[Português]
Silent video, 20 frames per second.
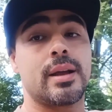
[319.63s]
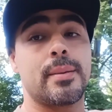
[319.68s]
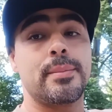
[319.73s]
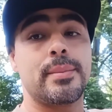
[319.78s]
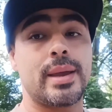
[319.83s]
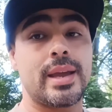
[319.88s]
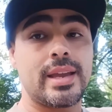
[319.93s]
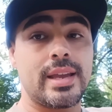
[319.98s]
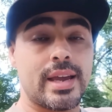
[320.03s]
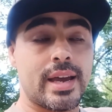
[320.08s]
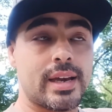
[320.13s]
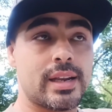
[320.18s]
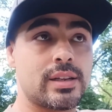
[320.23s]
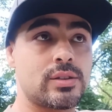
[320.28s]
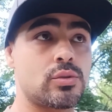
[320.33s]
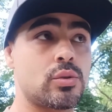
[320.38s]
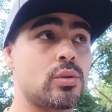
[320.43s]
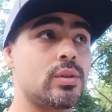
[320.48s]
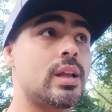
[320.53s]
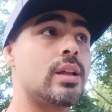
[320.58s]
também
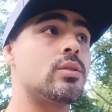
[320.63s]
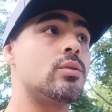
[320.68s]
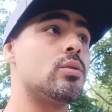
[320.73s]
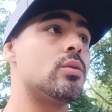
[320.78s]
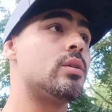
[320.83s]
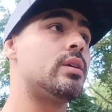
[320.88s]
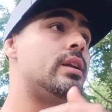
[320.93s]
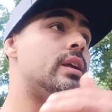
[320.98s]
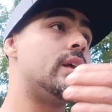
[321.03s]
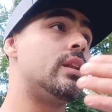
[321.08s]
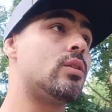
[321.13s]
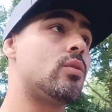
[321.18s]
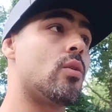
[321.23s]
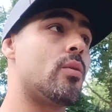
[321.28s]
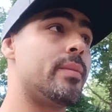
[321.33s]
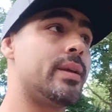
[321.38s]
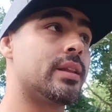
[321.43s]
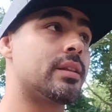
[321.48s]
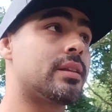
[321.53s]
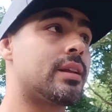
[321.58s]
era soldador e ele
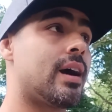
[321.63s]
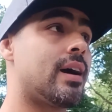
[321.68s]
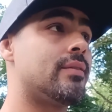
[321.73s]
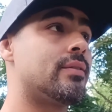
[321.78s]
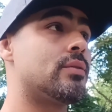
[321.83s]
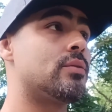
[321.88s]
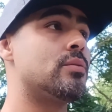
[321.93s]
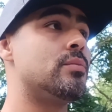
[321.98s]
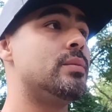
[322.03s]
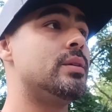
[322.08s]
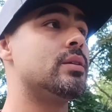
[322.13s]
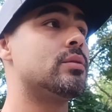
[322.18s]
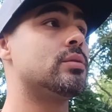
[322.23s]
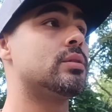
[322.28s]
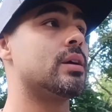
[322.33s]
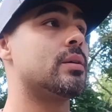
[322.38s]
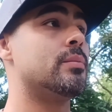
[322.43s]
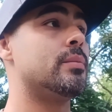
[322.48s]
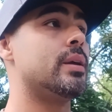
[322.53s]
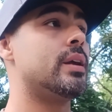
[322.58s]
comentava comigo
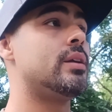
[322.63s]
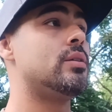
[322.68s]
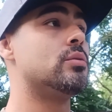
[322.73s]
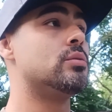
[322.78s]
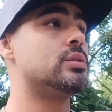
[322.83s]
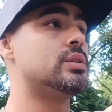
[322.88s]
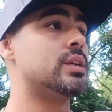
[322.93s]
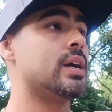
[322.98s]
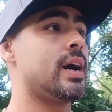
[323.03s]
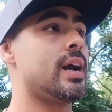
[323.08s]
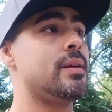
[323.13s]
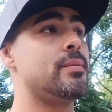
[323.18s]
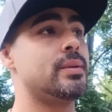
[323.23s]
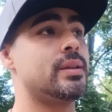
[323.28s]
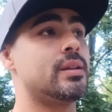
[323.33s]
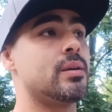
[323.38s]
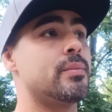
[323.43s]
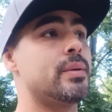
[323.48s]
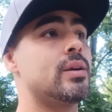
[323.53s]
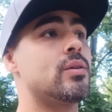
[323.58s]
também, o
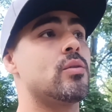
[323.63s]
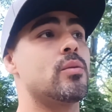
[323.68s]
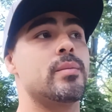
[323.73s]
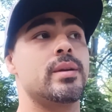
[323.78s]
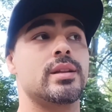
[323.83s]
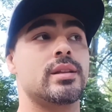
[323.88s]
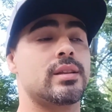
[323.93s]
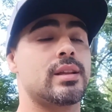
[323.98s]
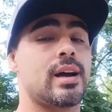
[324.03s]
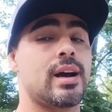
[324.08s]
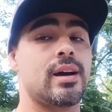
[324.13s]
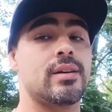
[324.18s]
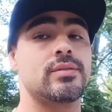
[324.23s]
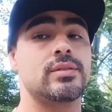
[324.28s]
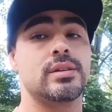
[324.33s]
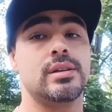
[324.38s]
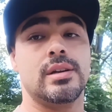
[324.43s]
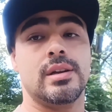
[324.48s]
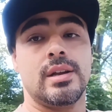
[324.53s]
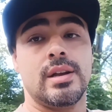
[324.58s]
Jaime também
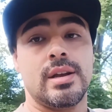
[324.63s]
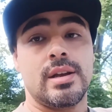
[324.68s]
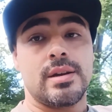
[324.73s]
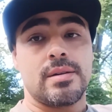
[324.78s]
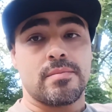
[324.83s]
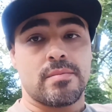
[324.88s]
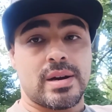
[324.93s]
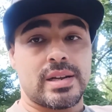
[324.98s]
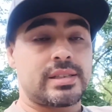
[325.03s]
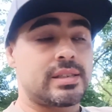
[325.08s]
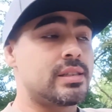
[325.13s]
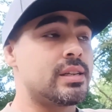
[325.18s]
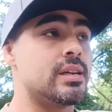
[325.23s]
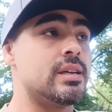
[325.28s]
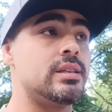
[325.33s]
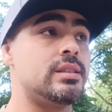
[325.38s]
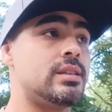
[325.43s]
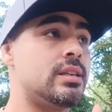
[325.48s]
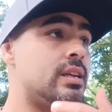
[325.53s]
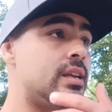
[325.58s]
comentava
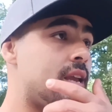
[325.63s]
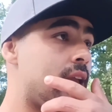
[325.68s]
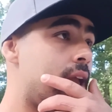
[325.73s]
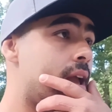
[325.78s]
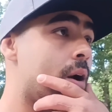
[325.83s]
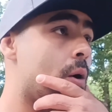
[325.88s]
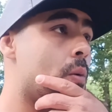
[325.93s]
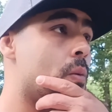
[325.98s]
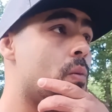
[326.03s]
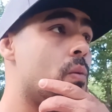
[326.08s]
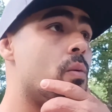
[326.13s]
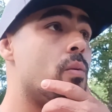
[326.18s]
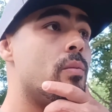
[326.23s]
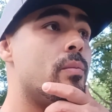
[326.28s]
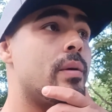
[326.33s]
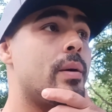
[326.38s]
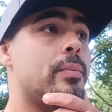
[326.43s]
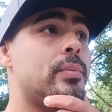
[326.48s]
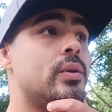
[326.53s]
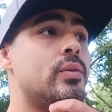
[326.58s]
bastante, que é um,
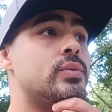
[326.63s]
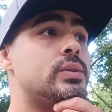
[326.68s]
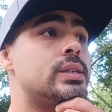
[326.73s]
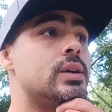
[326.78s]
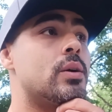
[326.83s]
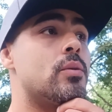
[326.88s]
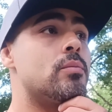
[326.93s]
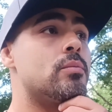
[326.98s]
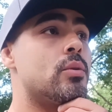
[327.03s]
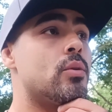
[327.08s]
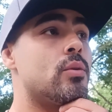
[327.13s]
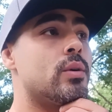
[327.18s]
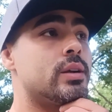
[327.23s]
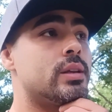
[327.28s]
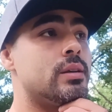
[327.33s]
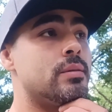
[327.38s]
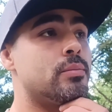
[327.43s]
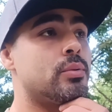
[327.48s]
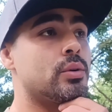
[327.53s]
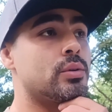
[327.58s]
uma profissão boa
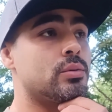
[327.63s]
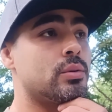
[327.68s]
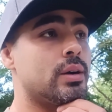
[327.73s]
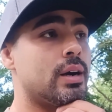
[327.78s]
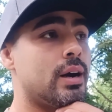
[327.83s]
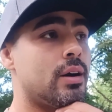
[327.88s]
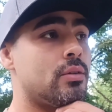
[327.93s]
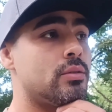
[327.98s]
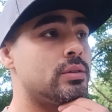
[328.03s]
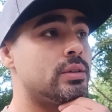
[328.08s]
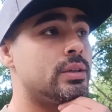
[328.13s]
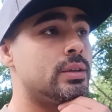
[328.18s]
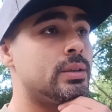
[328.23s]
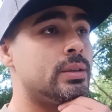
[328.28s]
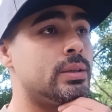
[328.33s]
aqui em Portugal.